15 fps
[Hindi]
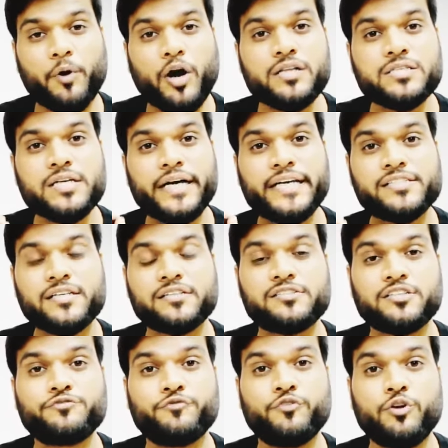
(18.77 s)
बहुत सारे
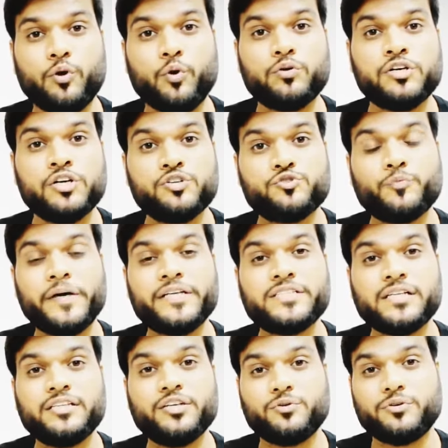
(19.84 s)
सक्सेसफुल लोग सुबह
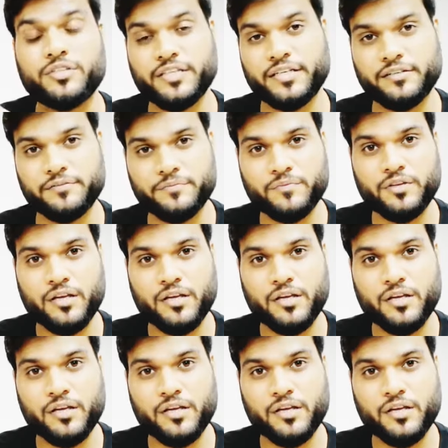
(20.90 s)
जल्दी उठते हैं